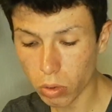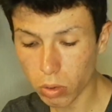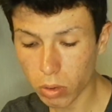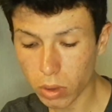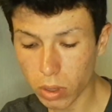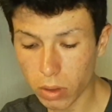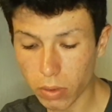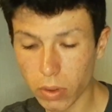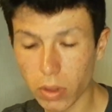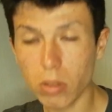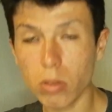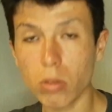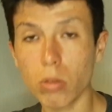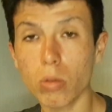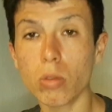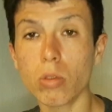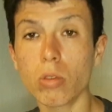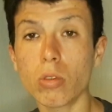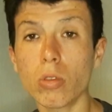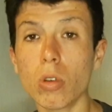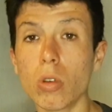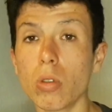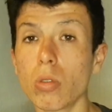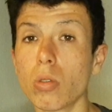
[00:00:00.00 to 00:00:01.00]
une défaite sur le
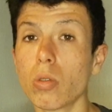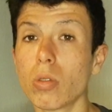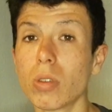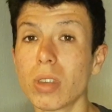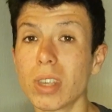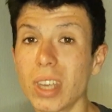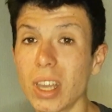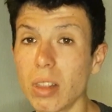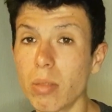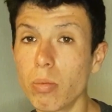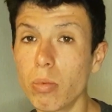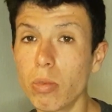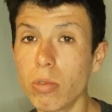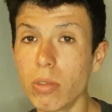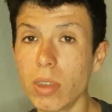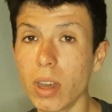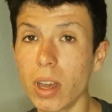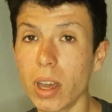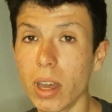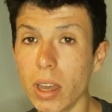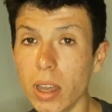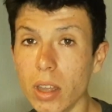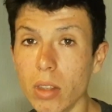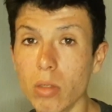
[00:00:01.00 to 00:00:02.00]
score de 4 buts
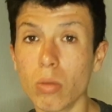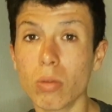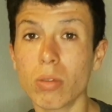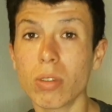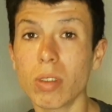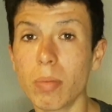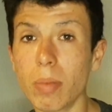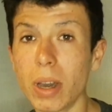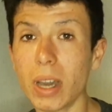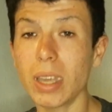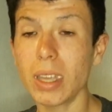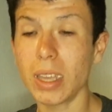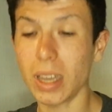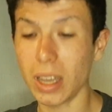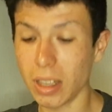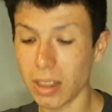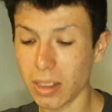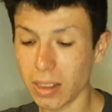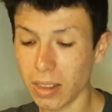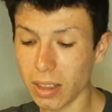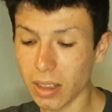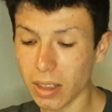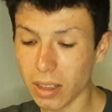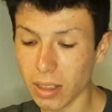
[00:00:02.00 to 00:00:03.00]
à 1, donc c'est pareil, un
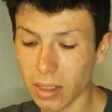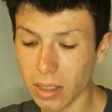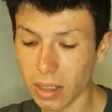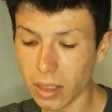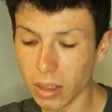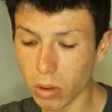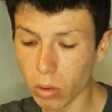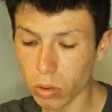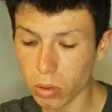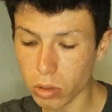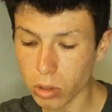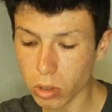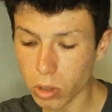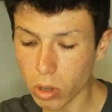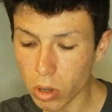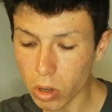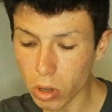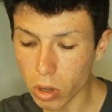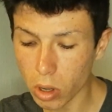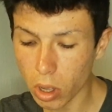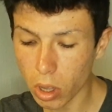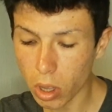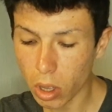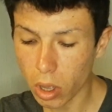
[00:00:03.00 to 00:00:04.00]
très très gros
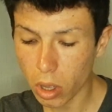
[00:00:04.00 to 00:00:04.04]
score.